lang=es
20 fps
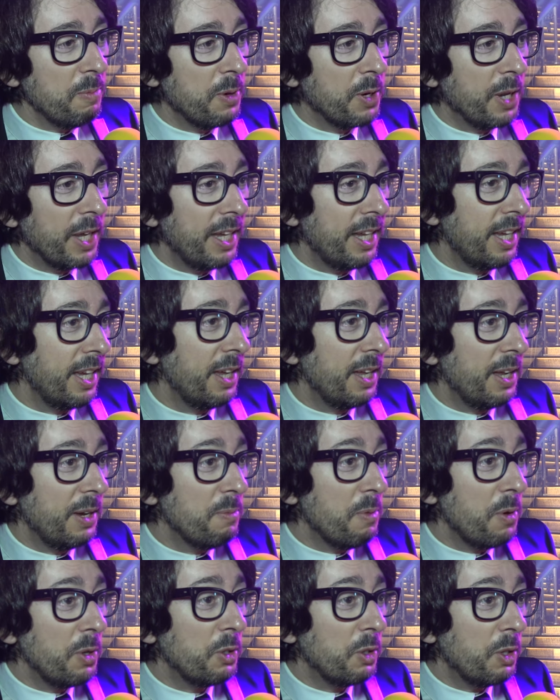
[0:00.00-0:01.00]
Porque en un
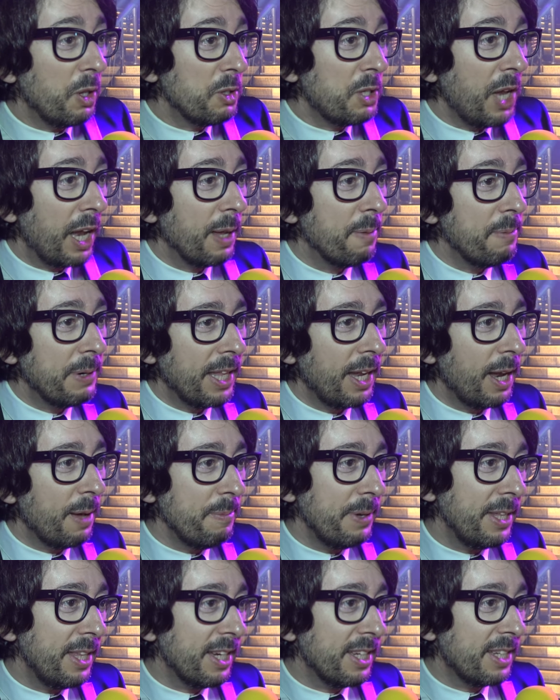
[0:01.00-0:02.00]
momento dado, si alguien pierde las
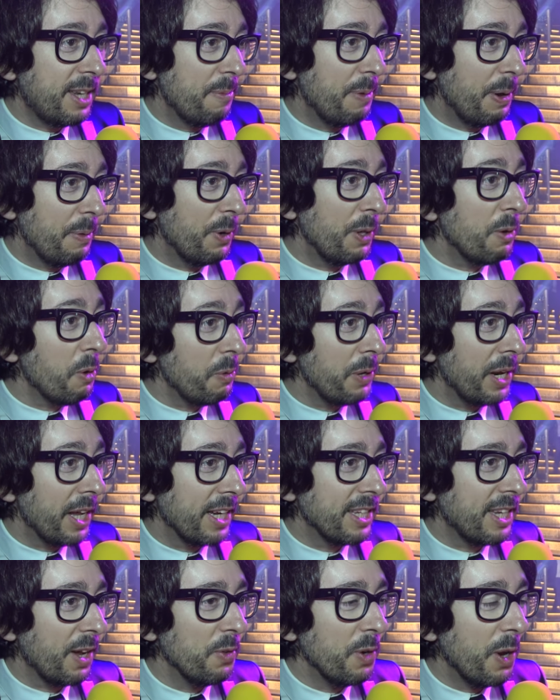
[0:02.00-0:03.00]
medias, siempre puede volver a
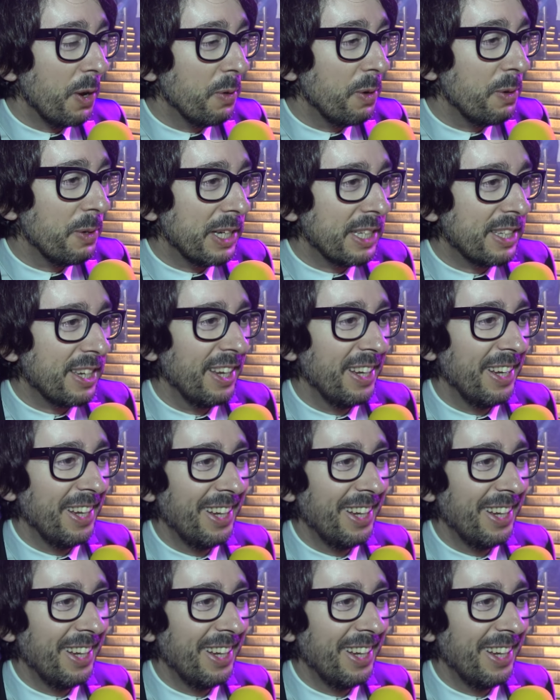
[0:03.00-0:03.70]
casa con unas nuevas.